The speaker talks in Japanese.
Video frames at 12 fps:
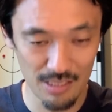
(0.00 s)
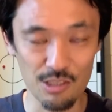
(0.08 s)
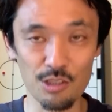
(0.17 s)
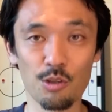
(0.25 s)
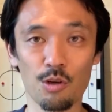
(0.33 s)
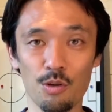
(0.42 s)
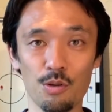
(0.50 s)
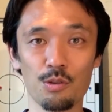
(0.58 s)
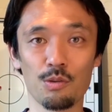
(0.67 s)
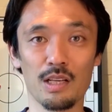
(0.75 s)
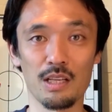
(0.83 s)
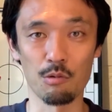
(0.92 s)
次の
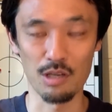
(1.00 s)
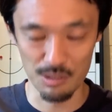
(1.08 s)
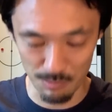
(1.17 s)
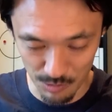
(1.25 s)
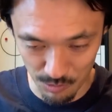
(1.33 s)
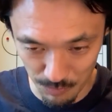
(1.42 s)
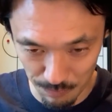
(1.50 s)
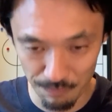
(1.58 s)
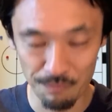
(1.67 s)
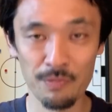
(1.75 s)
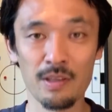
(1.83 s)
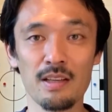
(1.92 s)
動画でお会いしましょ
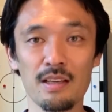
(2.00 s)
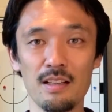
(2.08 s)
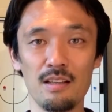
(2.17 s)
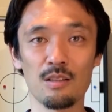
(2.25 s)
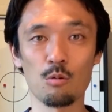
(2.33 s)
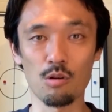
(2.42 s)
う。